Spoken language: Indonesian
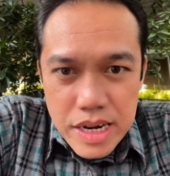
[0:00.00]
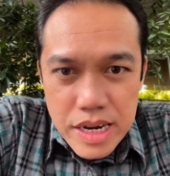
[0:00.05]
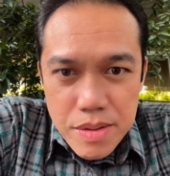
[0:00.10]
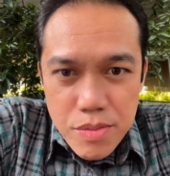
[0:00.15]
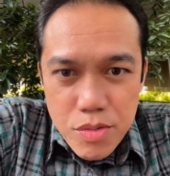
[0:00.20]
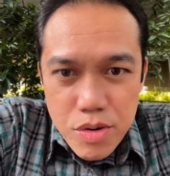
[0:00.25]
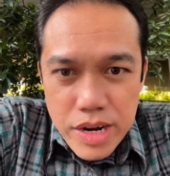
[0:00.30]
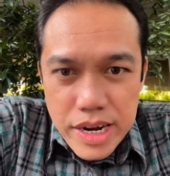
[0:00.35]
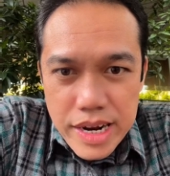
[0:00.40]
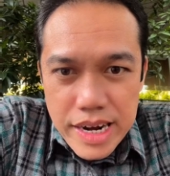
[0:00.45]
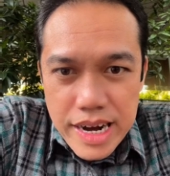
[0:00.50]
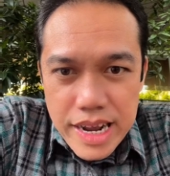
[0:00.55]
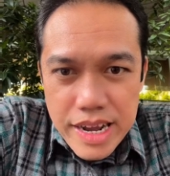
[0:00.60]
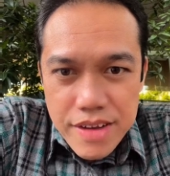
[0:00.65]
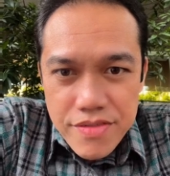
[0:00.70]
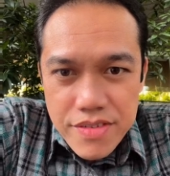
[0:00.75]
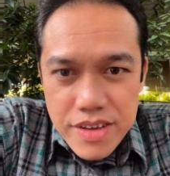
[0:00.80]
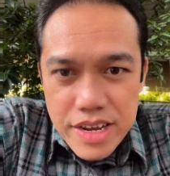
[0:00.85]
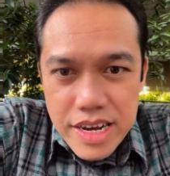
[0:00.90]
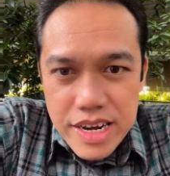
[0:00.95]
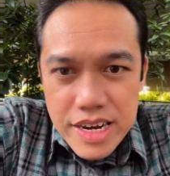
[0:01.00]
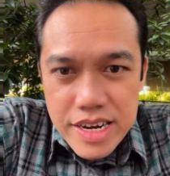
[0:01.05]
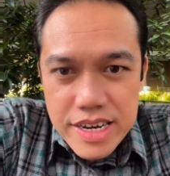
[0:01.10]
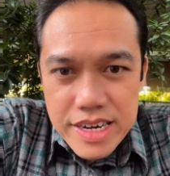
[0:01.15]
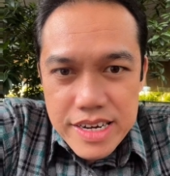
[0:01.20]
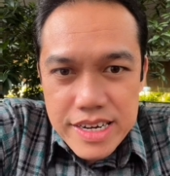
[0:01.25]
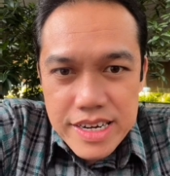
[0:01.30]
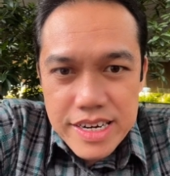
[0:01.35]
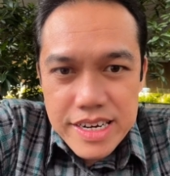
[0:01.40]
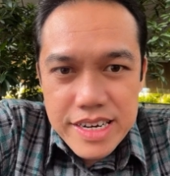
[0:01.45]
ada yang mau naik live yang
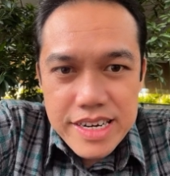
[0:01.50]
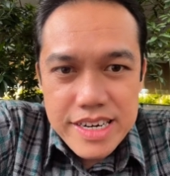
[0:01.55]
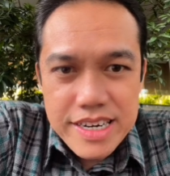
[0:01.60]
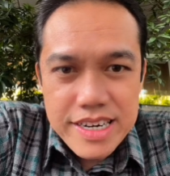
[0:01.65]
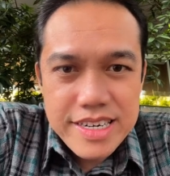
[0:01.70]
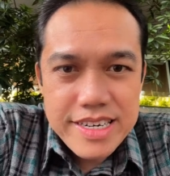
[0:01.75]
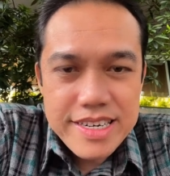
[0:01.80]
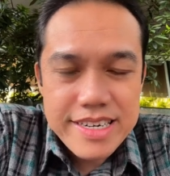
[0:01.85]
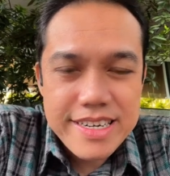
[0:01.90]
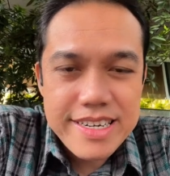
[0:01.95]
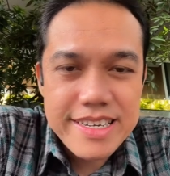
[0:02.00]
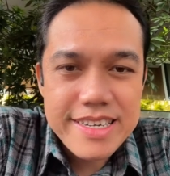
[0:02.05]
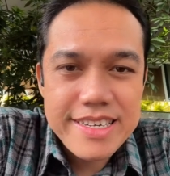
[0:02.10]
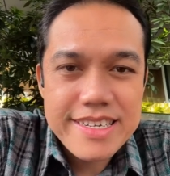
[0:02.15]
get get